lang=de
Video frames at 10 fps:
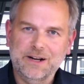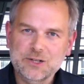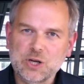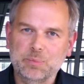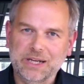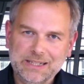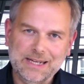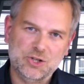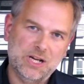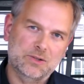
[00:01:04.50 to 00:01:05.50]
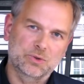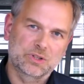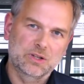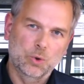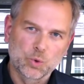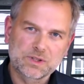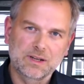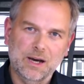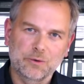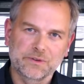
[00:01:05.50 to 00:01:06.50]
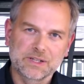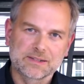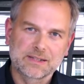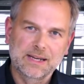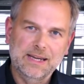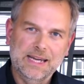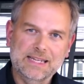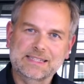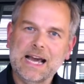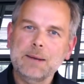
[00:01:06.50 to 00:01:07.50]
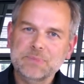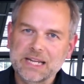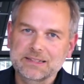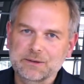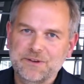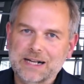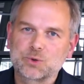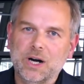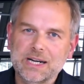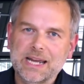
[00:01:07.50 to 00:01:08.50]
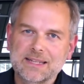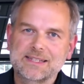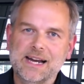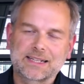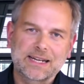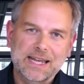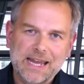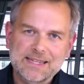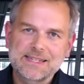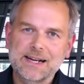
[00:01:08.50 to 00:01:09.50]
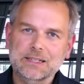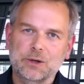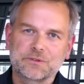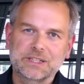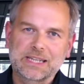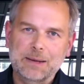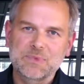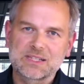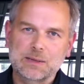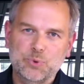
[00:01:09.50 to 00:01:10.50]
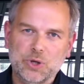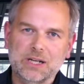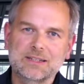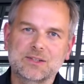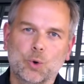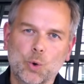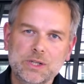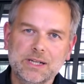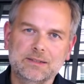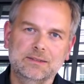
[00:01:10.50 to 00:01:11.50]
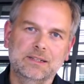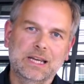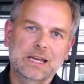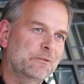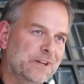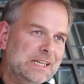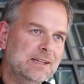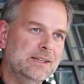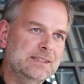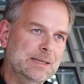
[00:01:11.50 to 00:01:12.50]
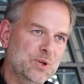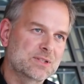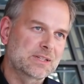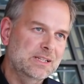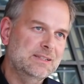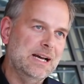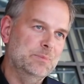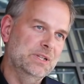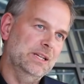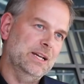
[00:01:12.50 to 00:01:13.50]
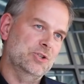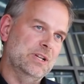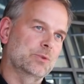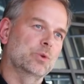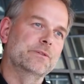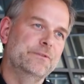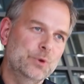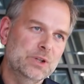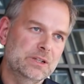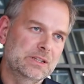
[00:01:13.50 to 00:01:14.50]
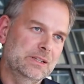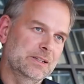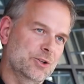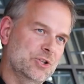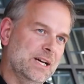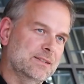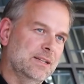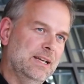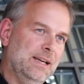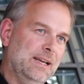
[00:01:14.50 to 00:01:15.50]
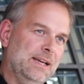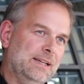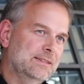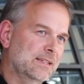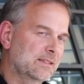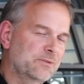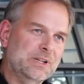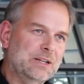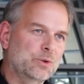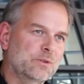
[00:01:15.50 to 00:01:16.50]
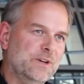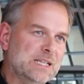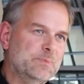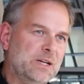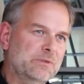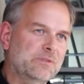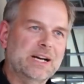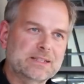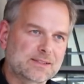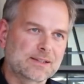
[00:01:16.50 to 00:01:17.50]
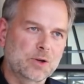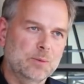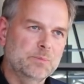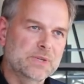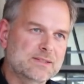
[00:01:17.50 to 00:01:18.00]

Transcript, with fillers: falscher Berichterstattung losgelaufen ist. Es gab dann de facto eine Hetzjagd, eine Hetzjagd auf die Chemnitzer Bürger, die zu Hunderten friedlich demonstriert haben in ihrer Stadt und für ihre Stadt. Das ist wirklich unfassbar, wie weit es gekommen